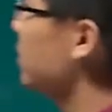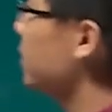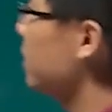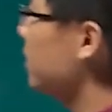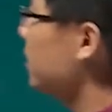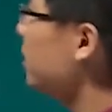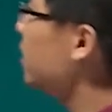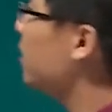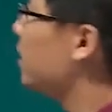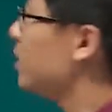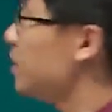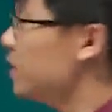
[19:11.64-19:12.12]

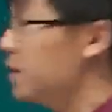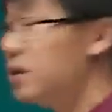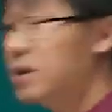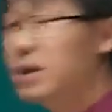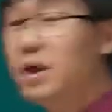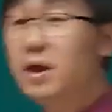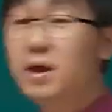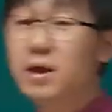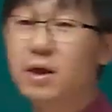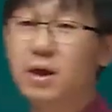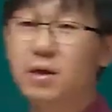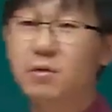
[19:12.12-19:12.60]
是一一
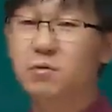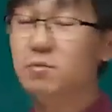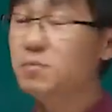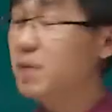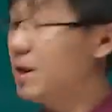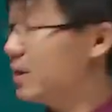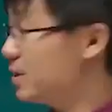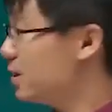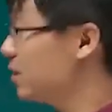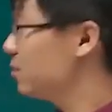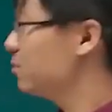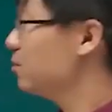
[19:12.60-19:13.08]
签合同
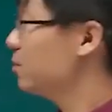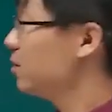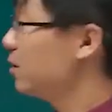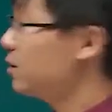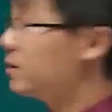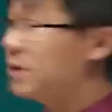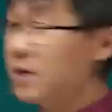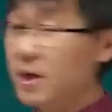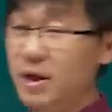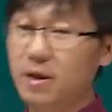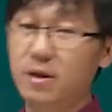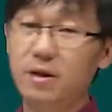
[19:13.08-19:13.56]
马上就交
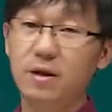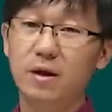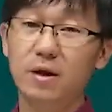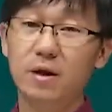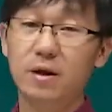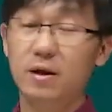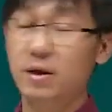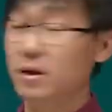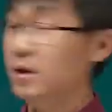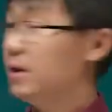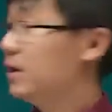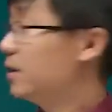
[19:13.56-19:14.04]
钱
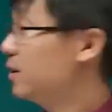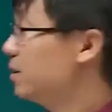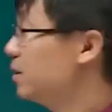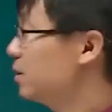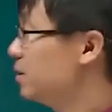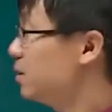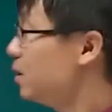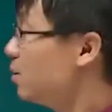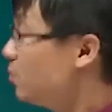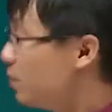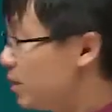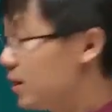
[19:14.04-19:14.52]
啊，
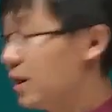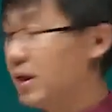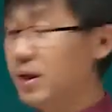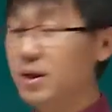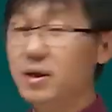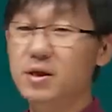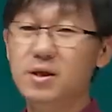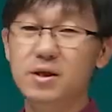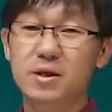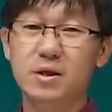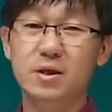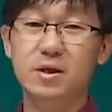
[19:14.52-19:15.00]
稍微给
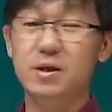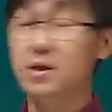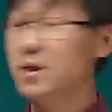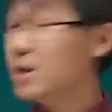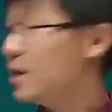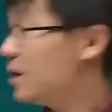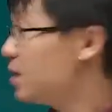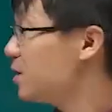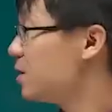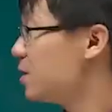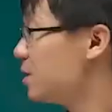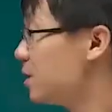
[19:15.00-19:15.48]
你几
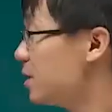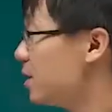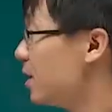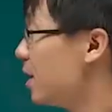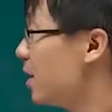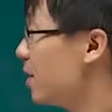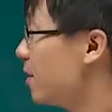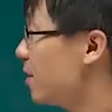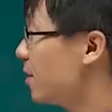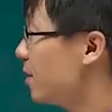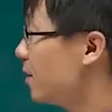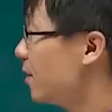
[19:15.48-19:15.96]
天时间
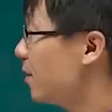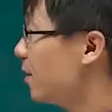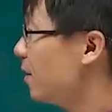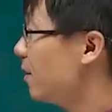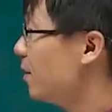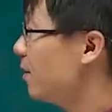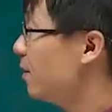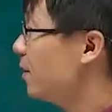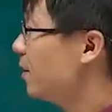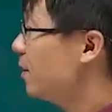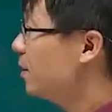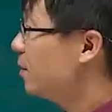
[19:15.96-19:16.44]

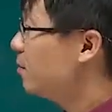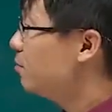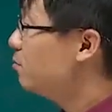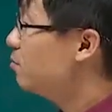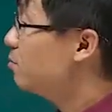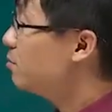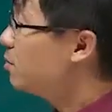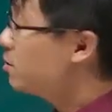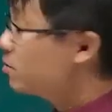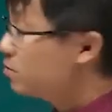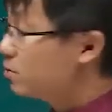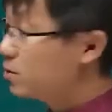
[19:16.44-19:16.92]
啊，
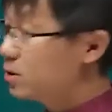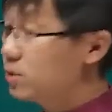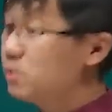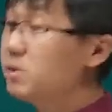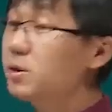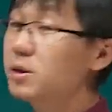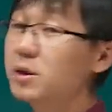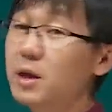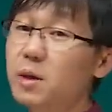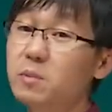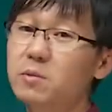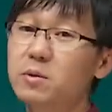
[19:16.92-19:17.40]
五个工
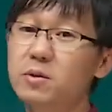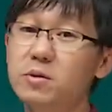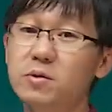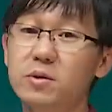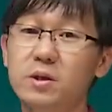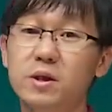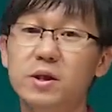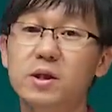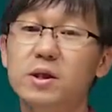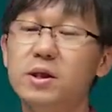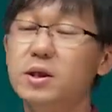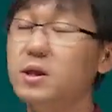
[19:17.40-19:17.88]
作日差不多就
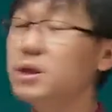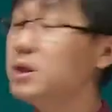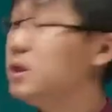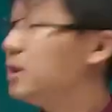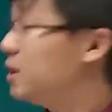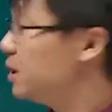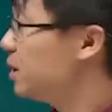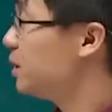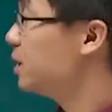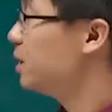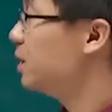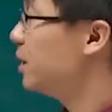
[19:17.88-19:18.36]
是一个星
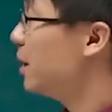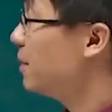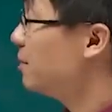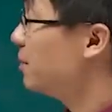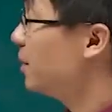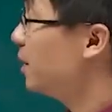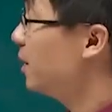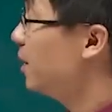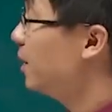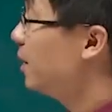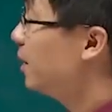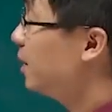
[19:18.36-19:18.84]
期的时间
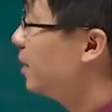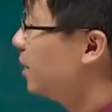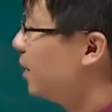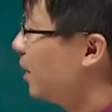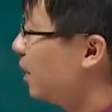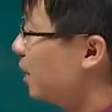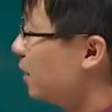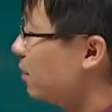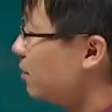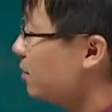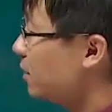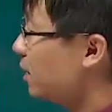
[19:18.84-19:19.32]
嘛。
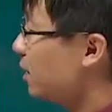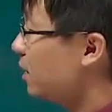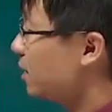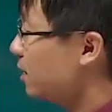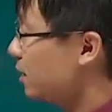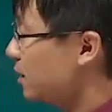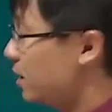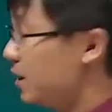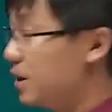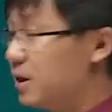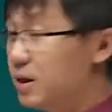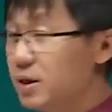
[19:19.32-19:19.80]
然后呢，
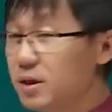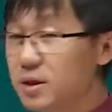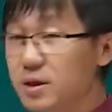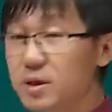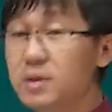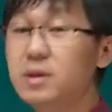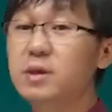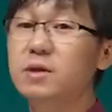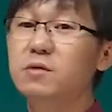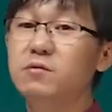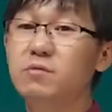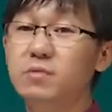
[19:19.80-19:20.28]
那
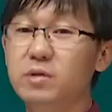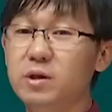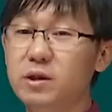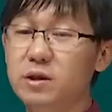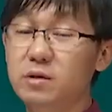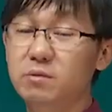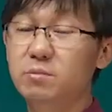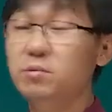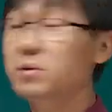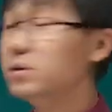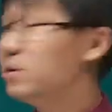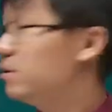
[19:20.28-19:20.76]
一次付
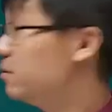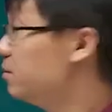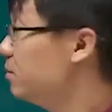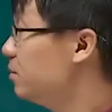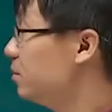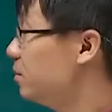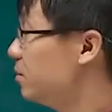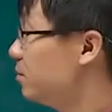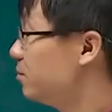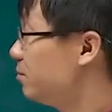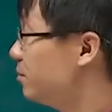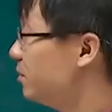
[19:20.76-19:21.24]
清不能
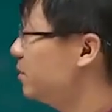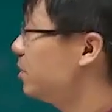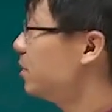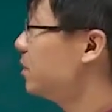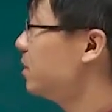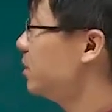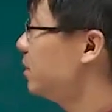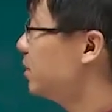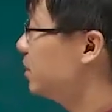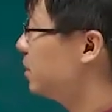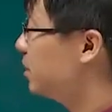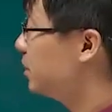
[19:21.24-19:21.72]
分
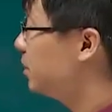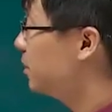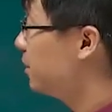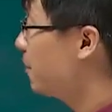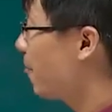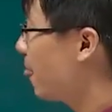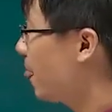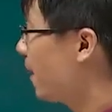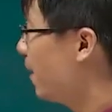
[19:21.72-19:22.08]
成几次。